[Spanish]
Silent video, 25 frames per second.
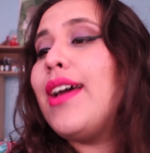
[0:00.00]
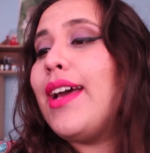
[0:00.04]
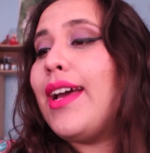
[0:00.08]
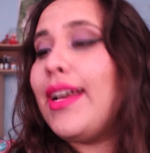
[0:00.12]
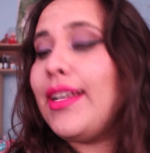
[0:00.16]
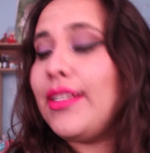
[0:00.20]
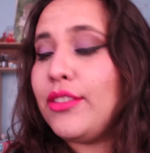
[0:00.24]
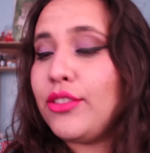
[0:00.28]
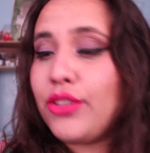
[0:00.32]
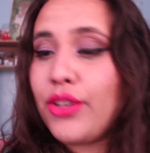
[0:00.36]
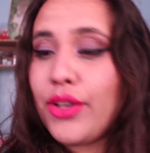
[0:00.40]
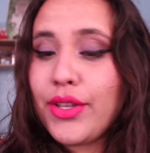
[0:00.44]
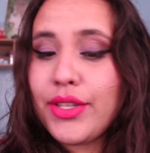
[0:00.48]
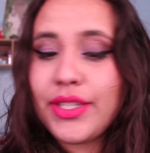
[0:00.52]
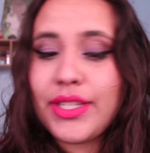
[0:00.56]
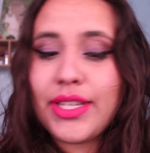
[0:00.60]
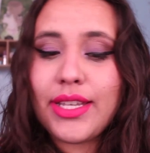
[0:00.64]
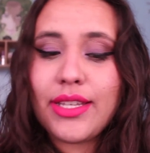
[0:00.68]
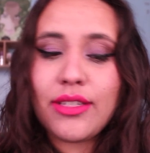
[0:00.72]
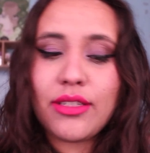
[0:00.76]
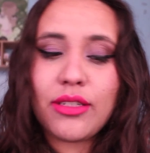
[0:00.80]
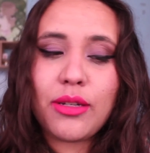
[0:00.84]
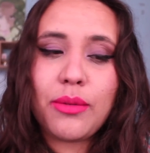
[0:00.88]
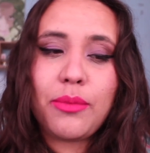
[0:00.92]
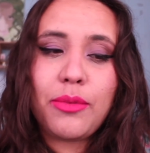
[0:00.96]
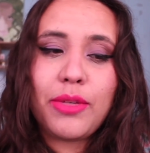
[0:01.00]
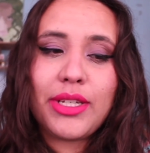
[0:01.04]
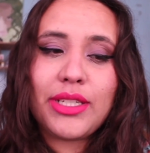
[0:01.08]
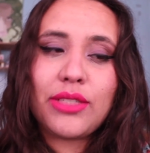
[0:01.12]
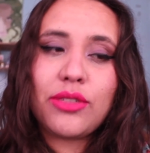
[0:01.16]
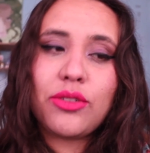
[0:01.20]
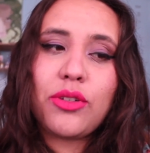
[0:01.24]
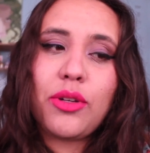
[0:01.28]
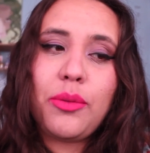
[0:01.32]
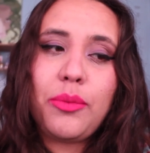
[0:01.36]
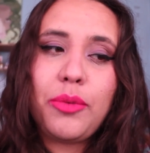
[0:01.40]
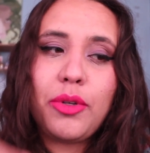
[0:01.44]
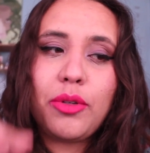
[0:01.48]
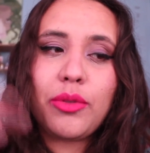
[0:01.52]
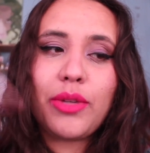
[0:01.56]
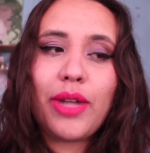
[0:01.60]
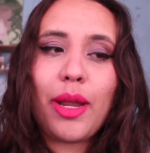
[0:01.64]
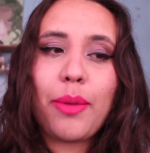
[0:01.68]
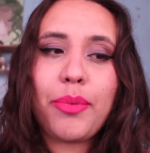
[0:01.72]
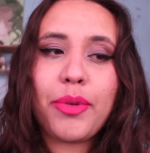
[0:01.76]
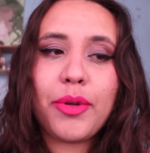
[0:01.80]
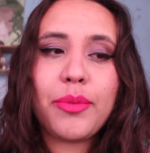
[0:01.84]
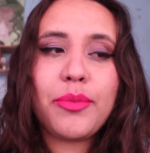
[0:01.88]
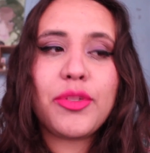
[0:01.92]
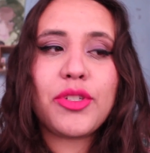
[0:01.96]
Entonces, como es como
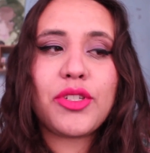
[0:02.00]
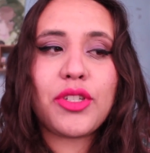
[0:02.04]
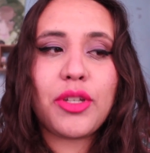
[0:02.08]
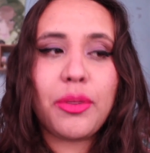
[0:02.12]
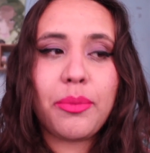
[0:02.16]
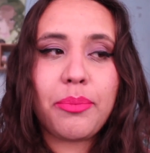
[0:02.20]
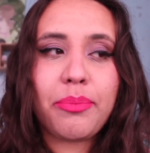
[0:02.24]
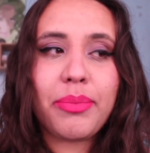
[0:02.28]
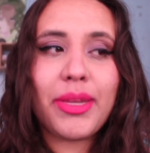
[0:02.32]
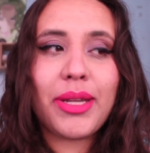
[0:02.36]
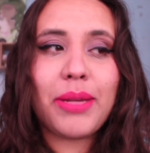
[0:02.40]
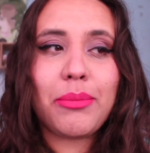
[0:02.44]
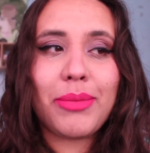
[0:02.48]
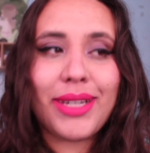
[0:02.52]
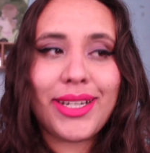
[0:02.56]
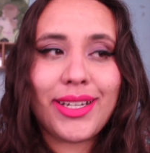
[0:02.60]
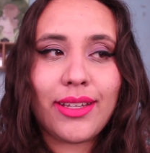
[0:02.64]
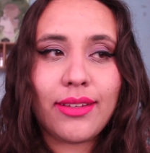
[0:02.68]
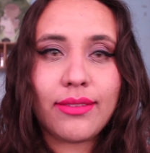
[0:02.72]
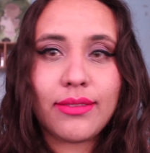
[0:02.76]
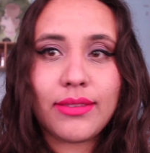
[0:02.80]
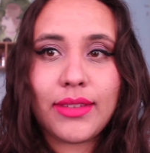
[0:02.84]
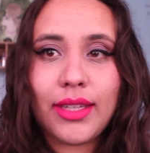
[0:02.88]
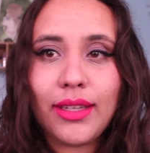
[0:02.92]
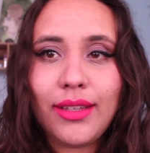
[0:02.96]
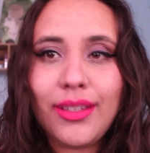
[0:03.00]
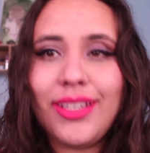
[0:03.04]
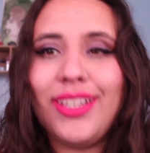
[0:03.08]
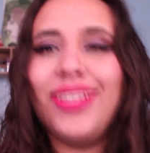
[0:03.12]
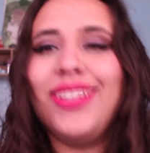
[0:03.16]
una promoción permanente,